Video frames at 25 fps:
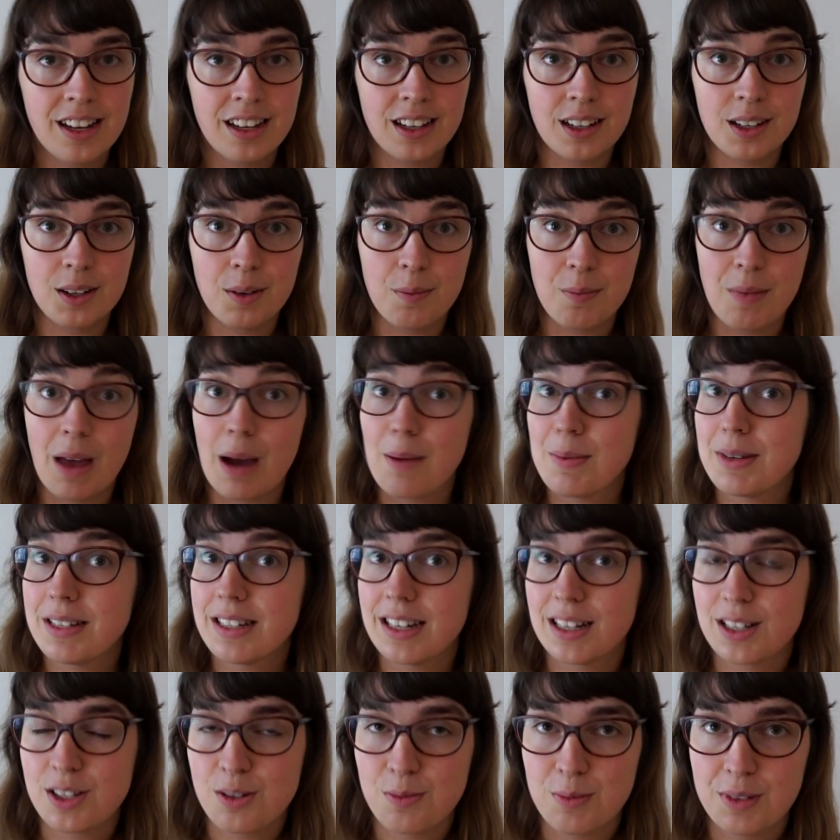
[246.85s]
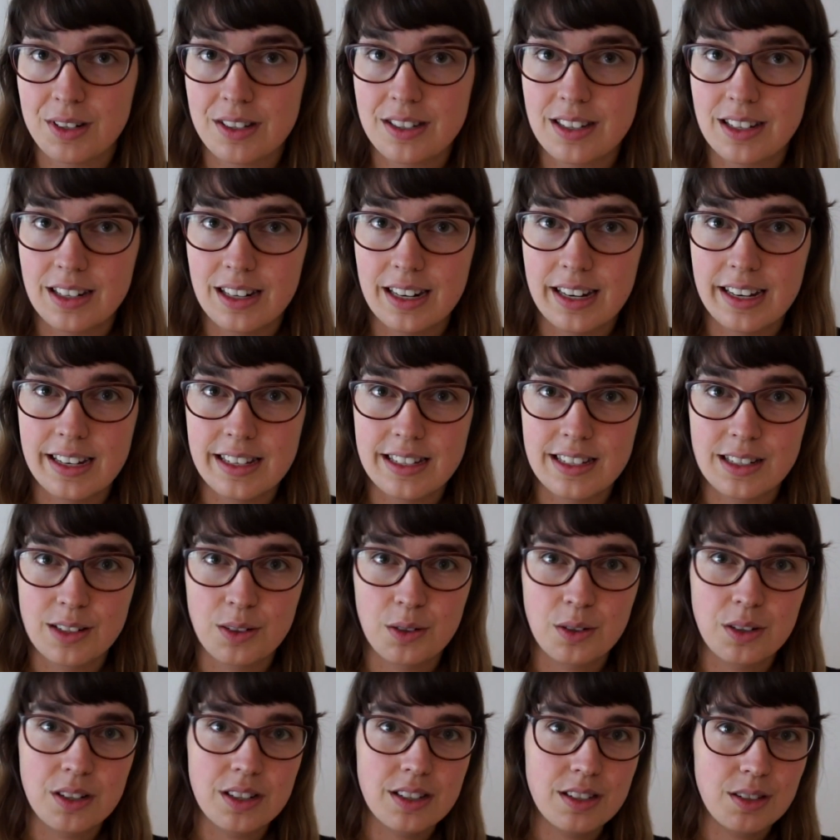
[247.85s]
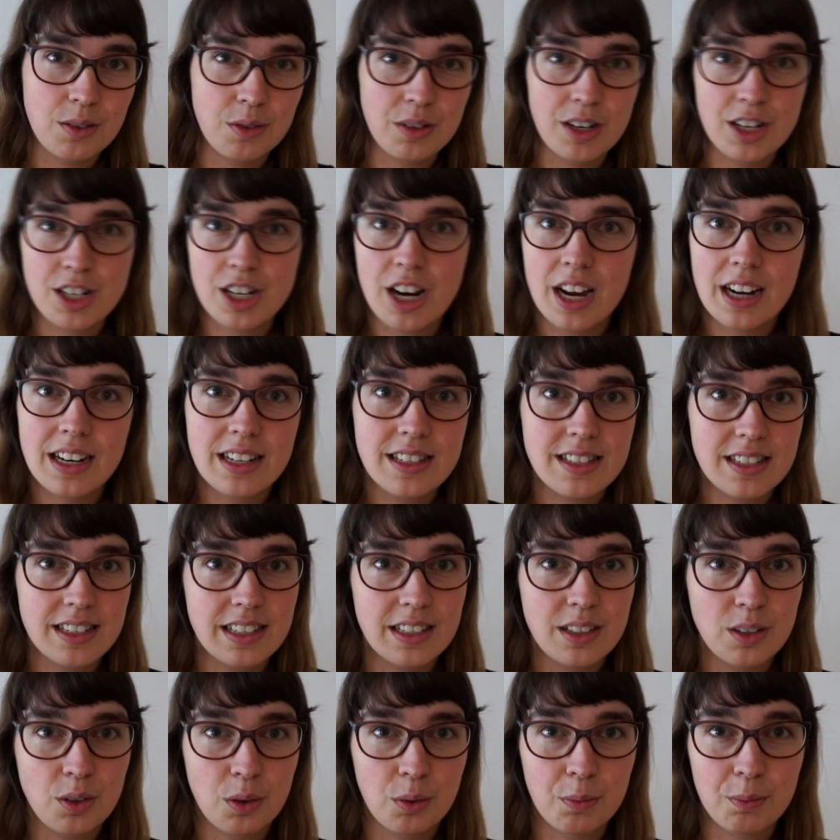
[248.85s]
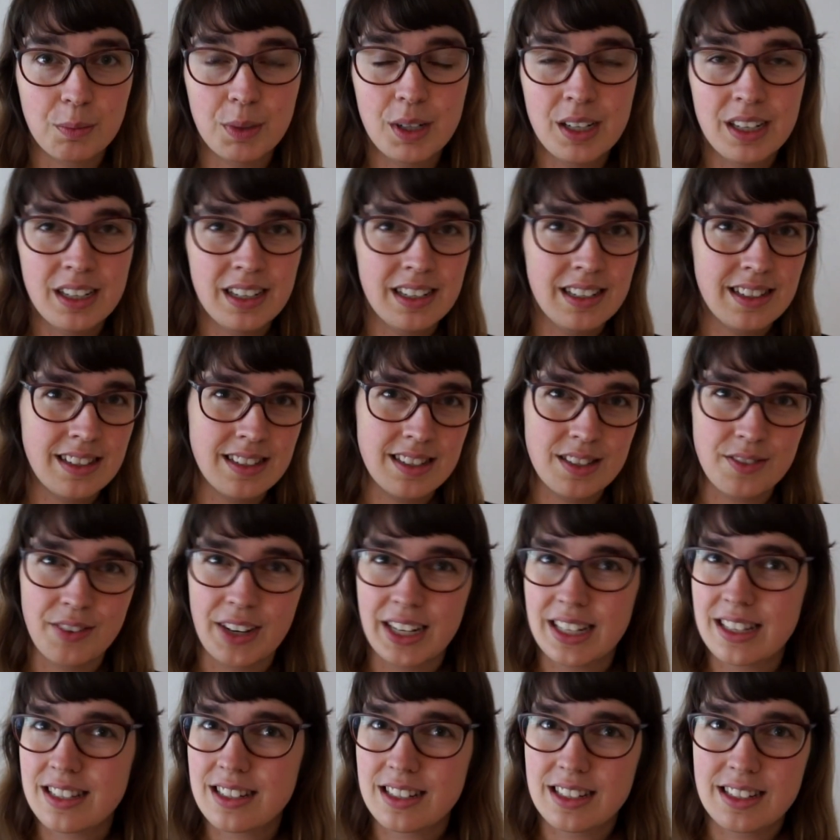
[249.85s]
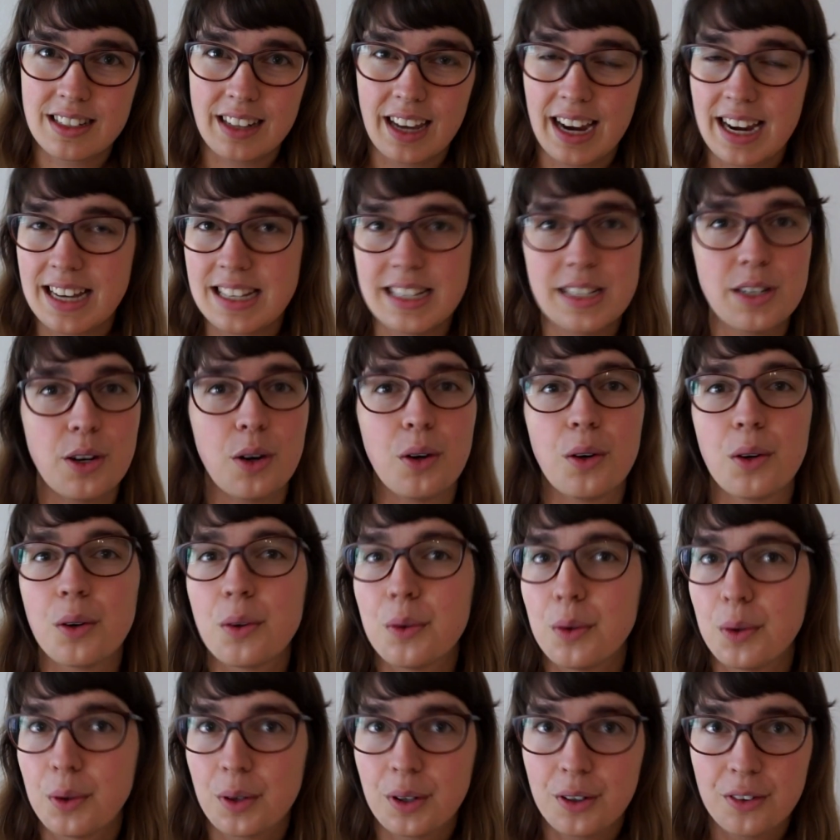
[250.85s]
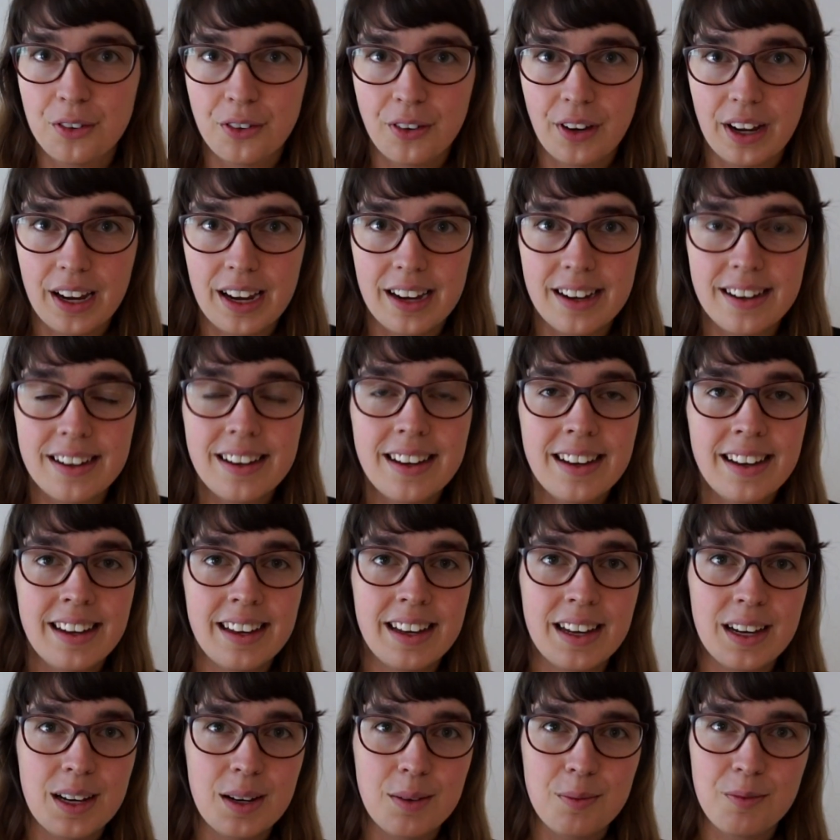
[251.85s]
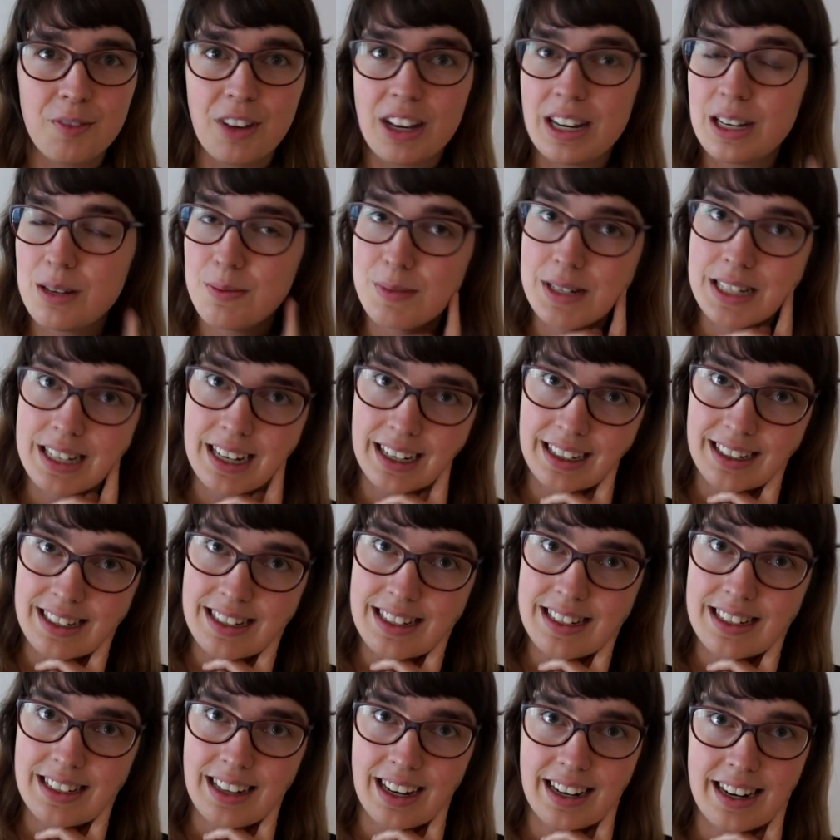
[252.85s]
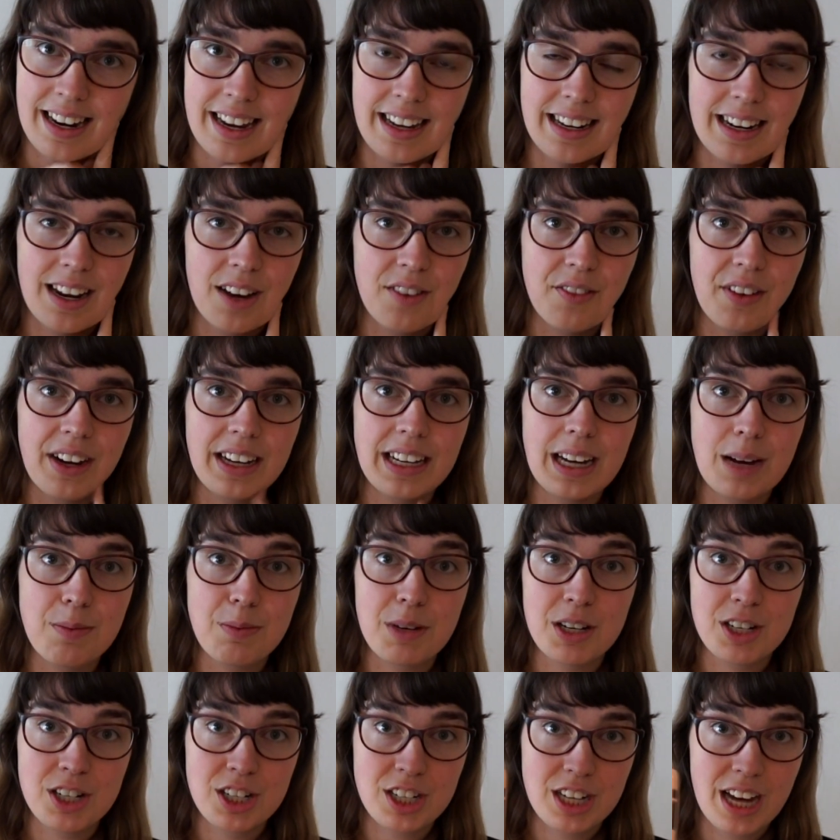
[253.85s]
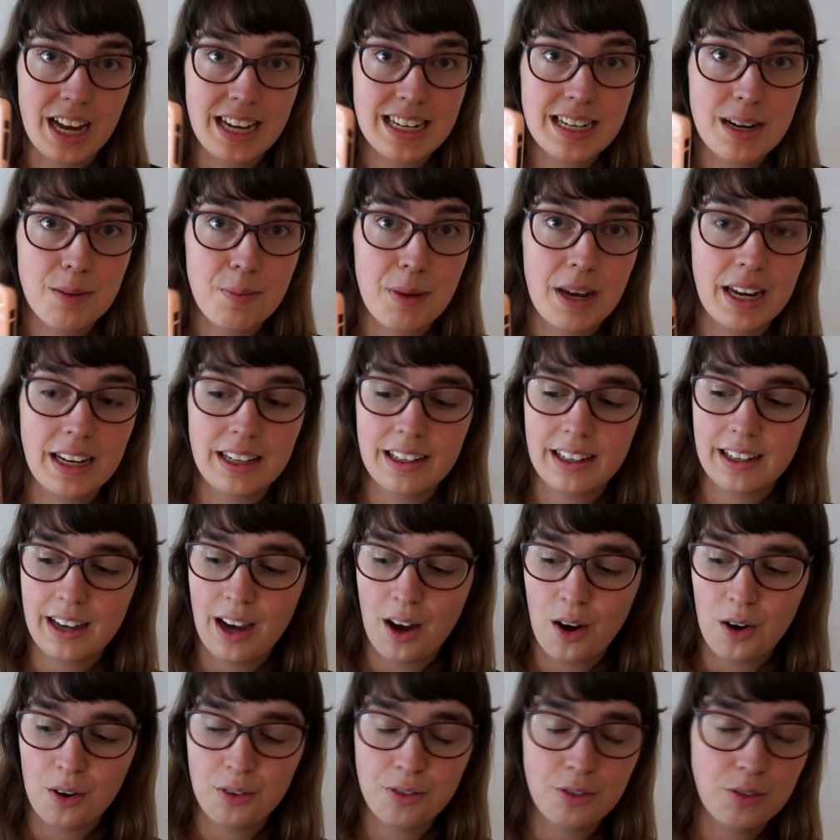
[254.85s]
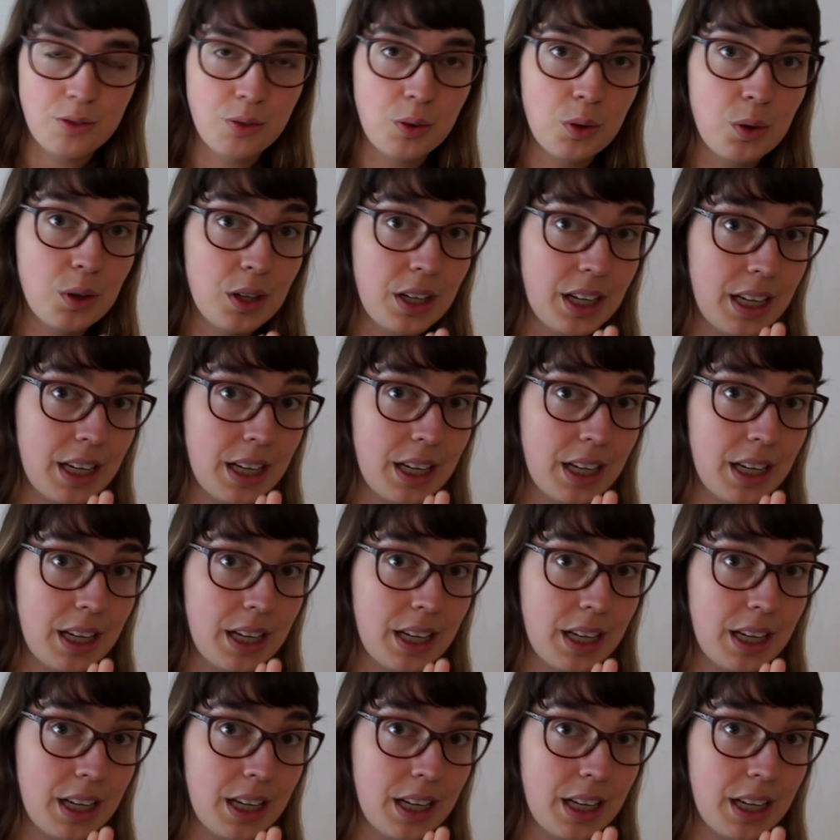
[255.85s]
Ähm, Habe ich da zumindest gelesen. Und es unterscheidet sich um 20, 30 Euro ungefähr, ähm, wenn ich mich da richtig dran erinnere, weil ich habe das Starter-Pack gekauft, wo